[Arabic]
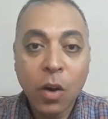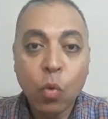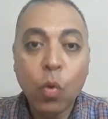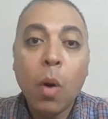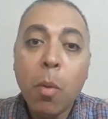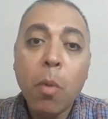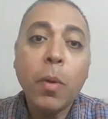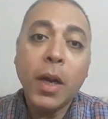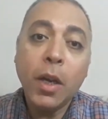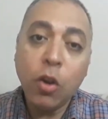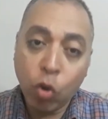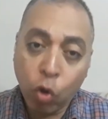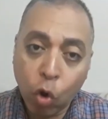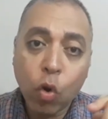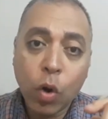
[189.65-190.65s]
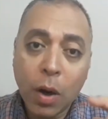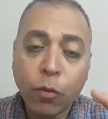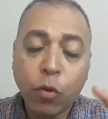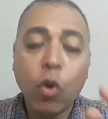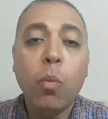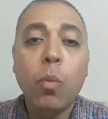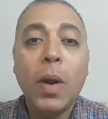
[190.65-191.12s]
وممكن يضروا
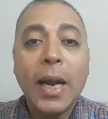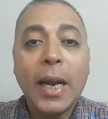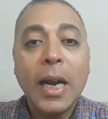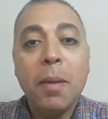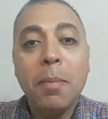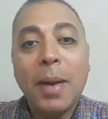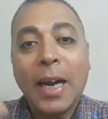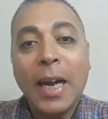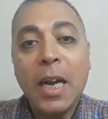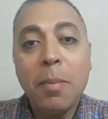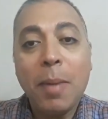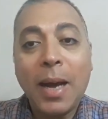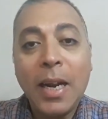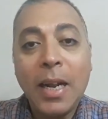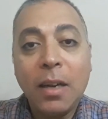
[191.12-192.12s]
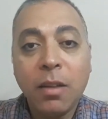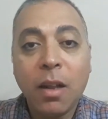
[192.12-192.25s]
نفسهم ولكن انا بتكلم على